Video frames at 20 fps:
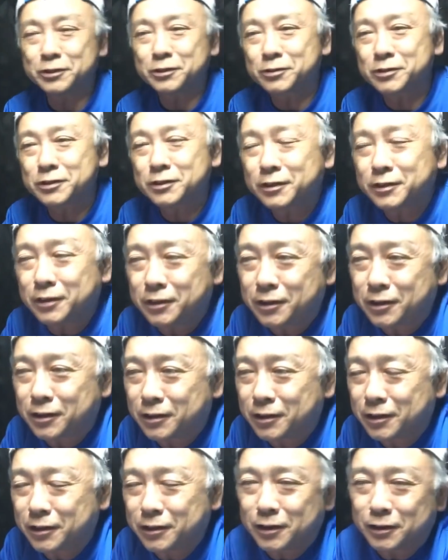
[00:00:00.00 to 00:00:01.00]
をしなきゃいけ
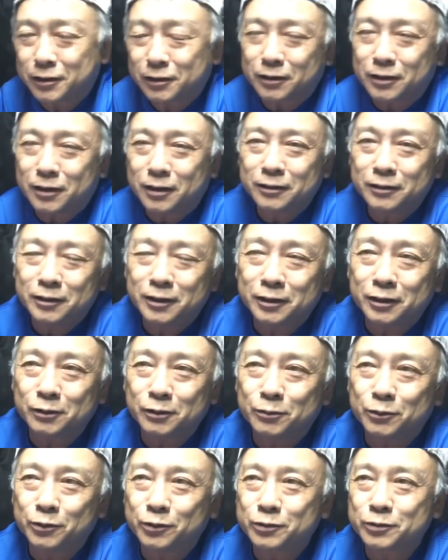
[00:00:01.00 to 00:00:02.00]
ないなって考えて
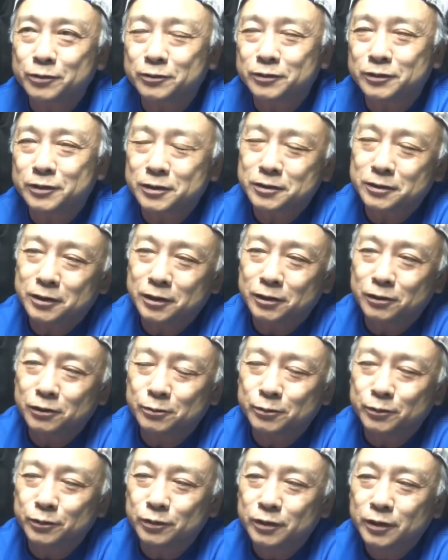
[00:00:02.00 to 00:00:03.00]
もおるんですけど
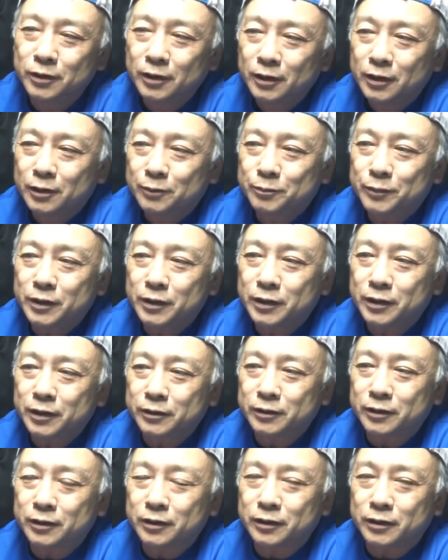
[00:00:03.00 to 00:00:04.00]
も、まあ
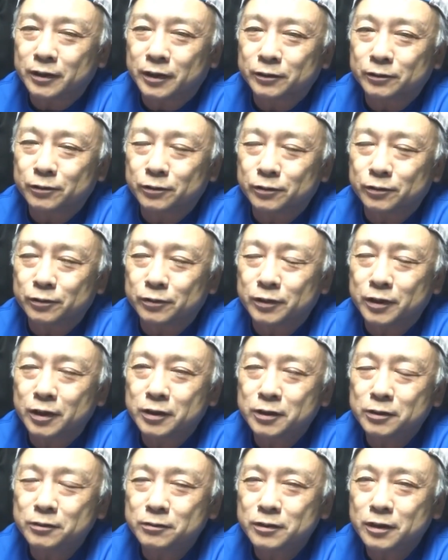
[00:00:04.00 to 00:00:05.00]
ね、あの、で
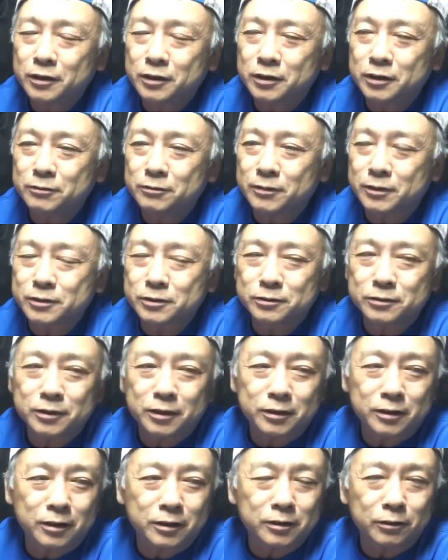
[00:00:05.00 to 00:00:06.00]
きる限りは続
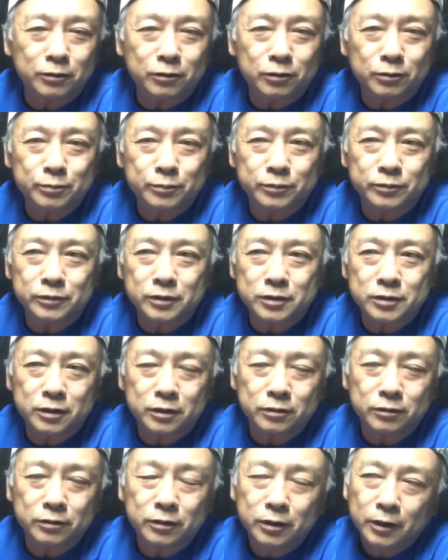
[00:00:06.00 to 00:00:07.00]
けていきたいと思うんですけ
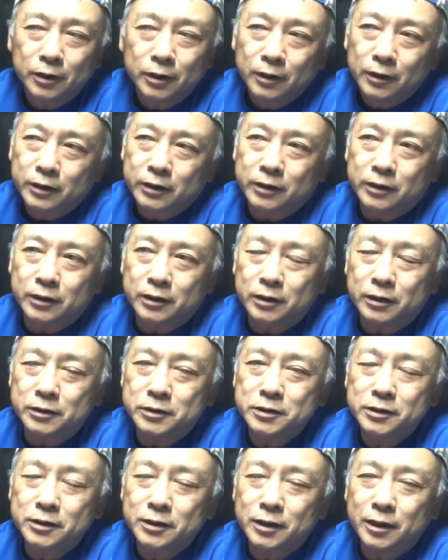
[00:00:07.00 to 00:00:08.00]
ど、えー、
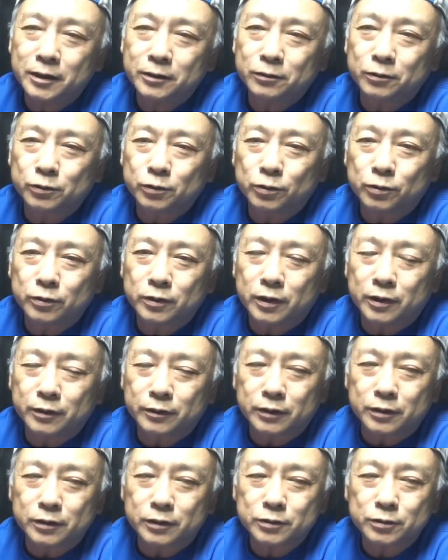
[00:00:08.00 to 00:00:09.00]
次回の動画は
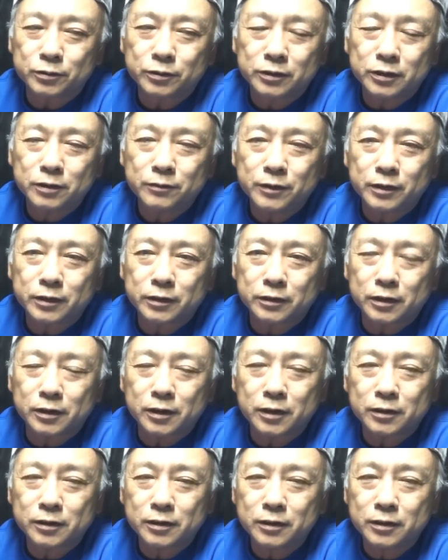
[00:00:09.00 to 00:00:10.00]
ね、そんなわけで
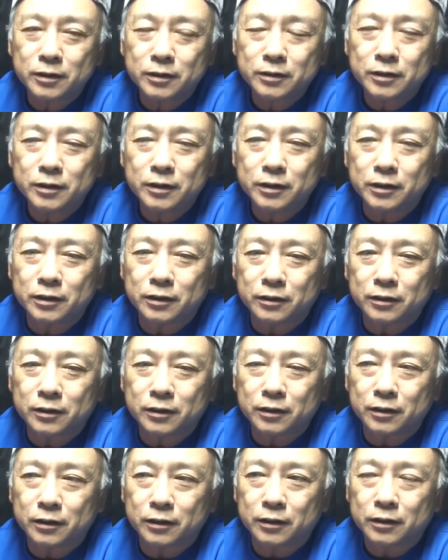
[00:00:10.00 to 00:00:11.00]
ネタがないん
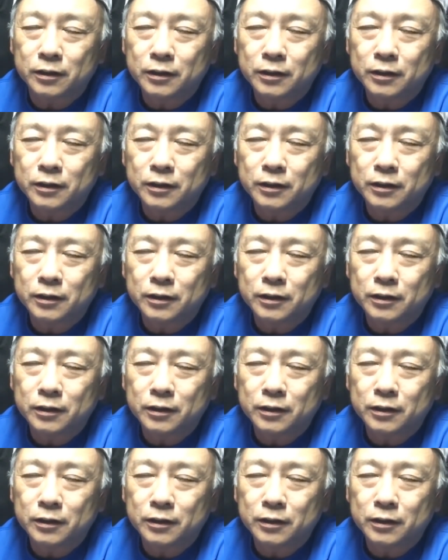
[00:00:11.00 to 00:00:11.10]
で、